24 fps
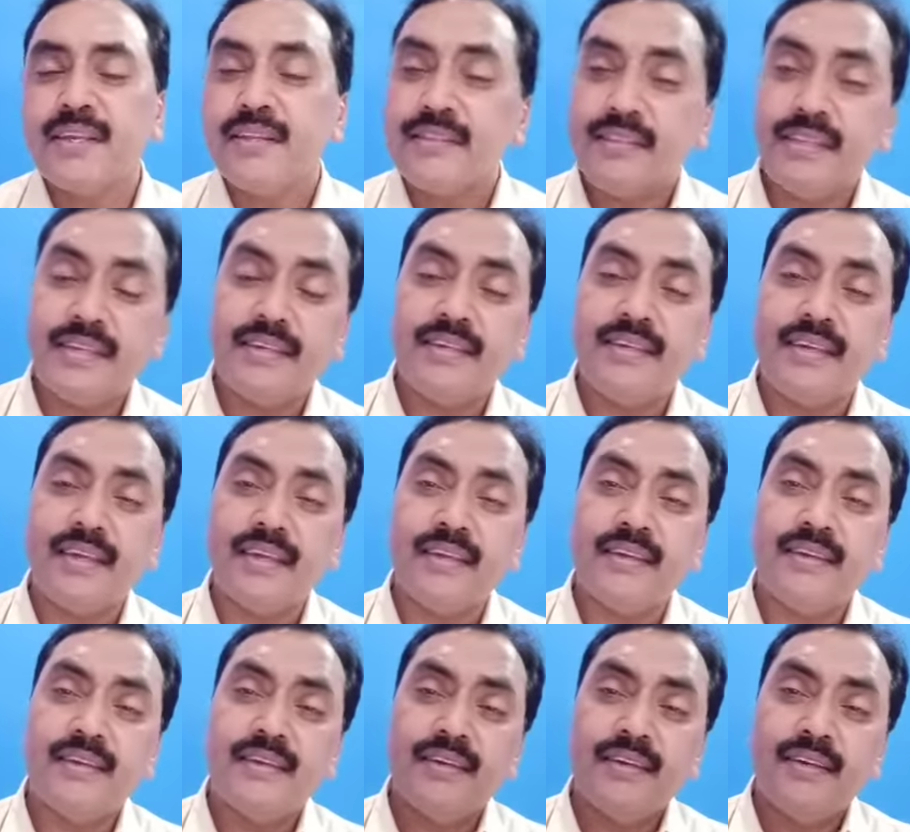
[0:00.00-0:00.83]
देखिए
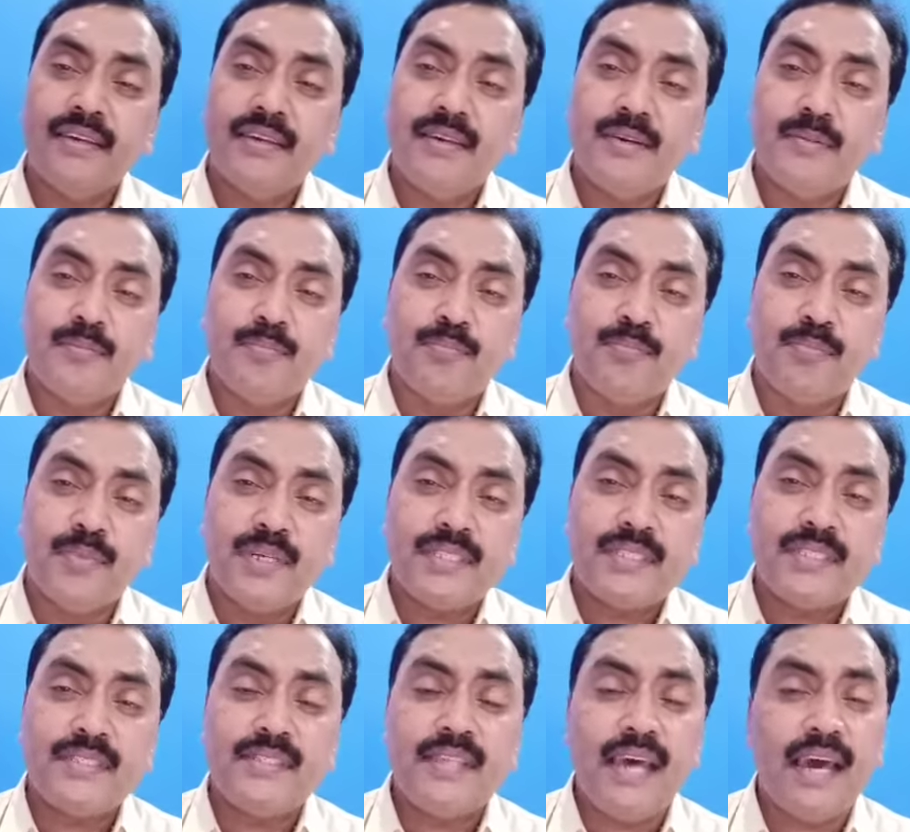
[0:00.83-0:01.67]

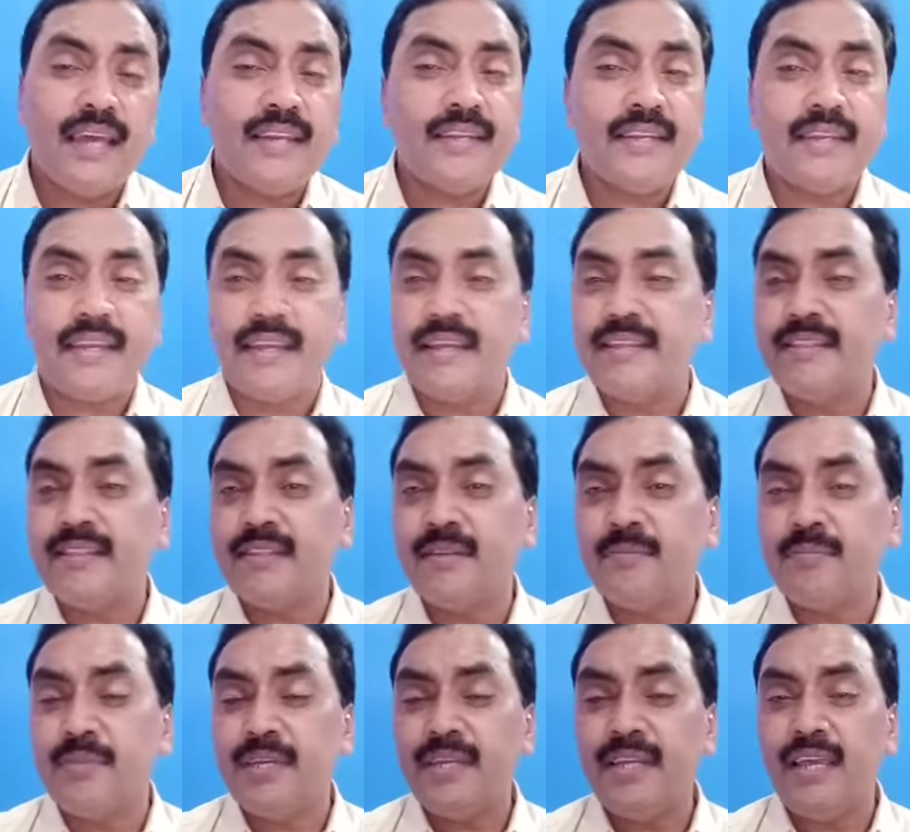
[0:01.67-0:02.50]
मतदान केंद्र
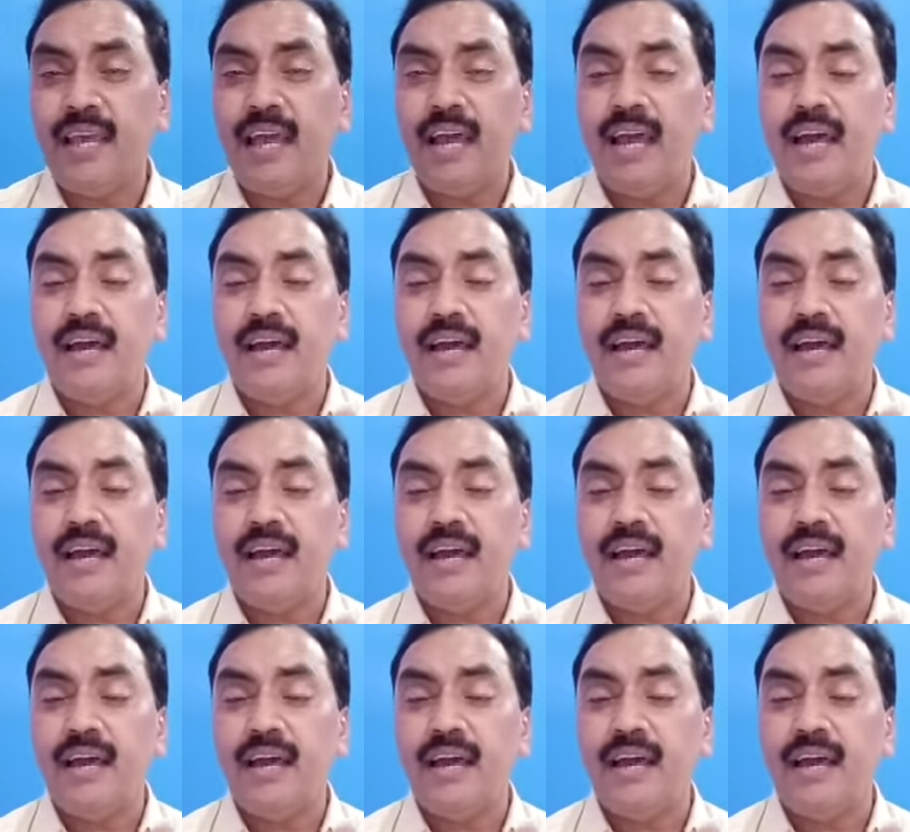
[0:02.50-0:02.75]
में